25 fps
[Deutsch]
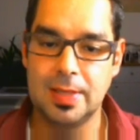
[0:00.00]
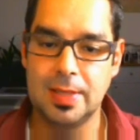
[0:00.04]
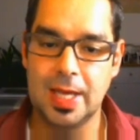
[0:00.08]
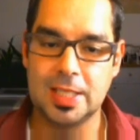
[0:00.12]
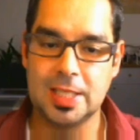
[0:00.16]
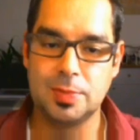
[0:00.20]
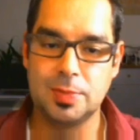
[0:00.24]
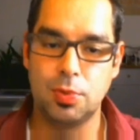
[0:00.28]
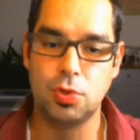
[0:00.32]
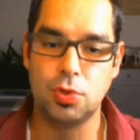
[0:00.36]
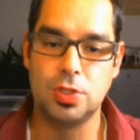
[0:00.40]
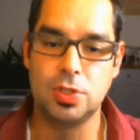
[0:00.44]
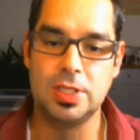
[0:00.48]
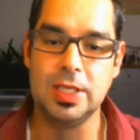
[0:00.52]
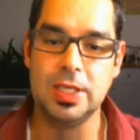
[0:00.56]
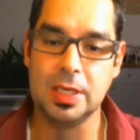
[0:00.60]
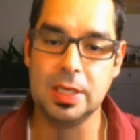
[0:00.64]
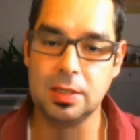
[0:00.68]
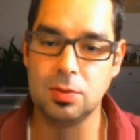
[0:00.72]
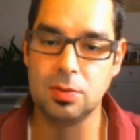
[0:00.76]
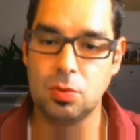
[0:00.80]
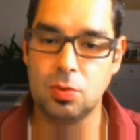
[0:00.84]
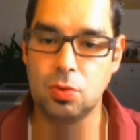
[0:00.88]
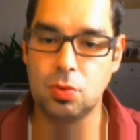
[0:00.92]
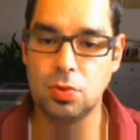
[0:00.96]
äh,
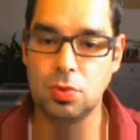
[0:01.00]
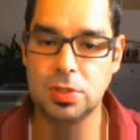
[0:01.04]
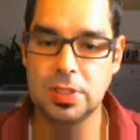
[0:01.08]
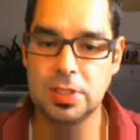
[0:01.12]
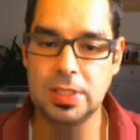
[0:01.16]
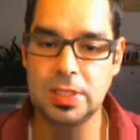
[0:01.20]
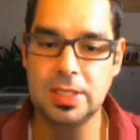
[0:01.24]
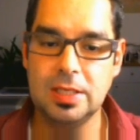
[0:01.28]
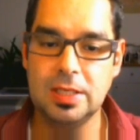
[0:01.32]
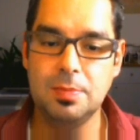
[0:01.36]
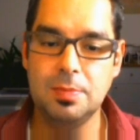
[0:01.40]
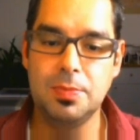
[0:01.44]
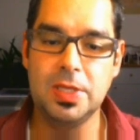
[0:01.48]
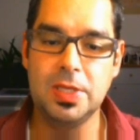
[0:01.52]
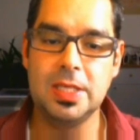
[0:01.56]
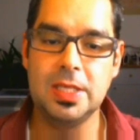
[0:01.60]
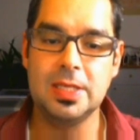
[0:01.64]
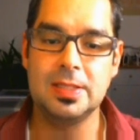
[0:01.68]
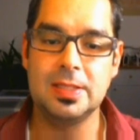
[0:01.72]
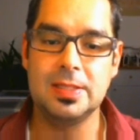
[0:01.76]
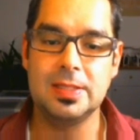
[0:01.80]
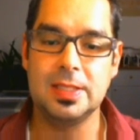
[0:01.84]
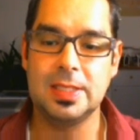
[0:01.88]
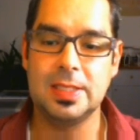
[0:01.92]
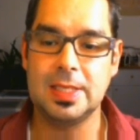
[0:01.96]
exportieren und hier
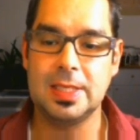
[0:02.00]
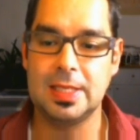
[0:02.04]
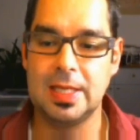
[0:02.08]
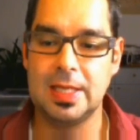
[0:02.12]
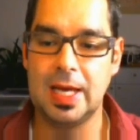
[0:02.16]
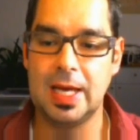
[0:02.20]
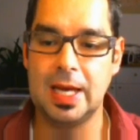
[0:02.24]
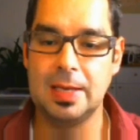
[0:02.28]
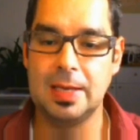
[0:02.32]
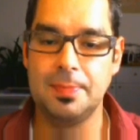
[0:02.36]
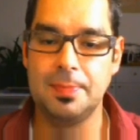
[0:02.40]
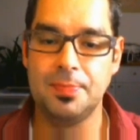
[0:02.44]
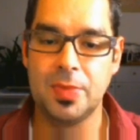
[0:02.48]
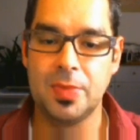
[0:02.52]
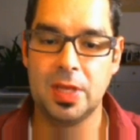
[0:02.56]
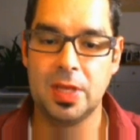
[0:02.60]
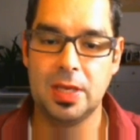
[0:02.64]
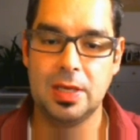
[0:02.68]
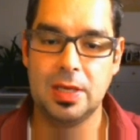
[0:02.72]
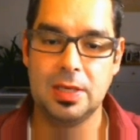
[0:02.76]
bietet sich dann an,